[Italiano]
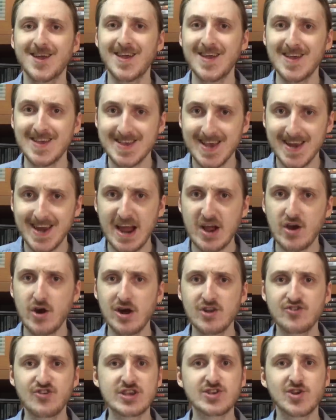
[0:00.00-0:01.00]
E se ne
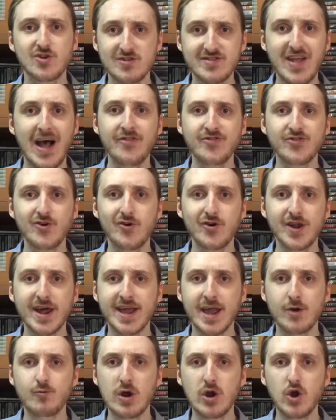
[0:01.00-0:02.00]
accorge soltanto ora
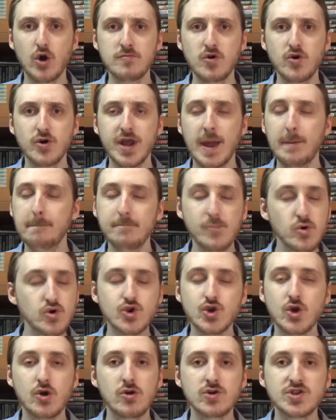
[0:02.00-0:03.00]
che quell'omone
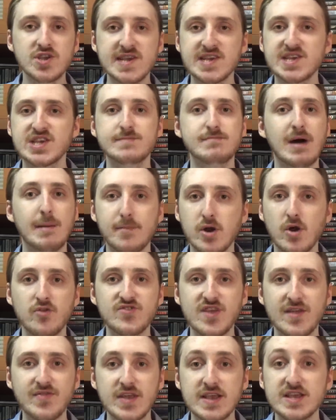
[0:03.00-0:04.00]
muscolosissimo,
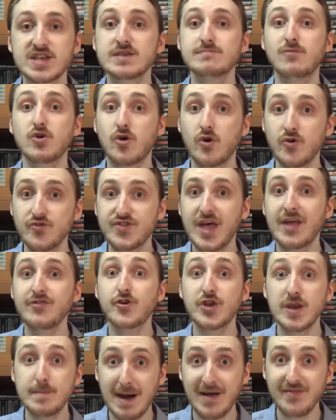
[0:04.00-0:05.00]
abbronzatissimo, con
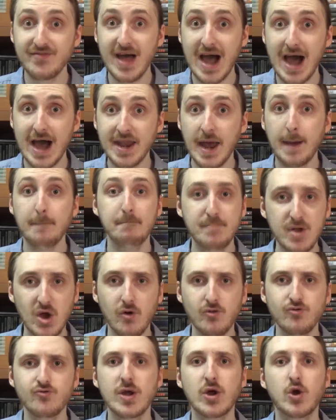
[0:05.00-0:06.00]
tanto di bandana,
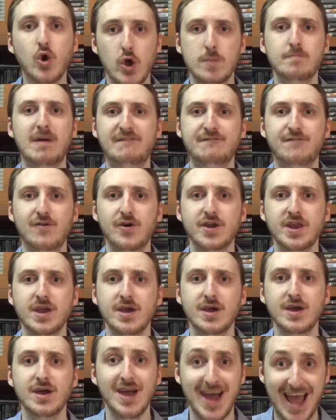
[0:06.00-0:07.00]
biondo e coi
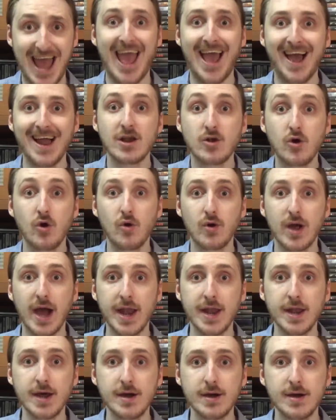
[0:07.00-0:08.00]
baffoni, è Al
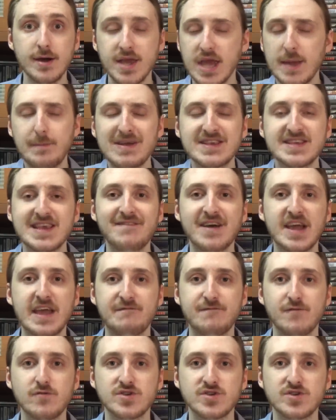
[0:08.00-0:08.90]
Kogan! Chi pensava che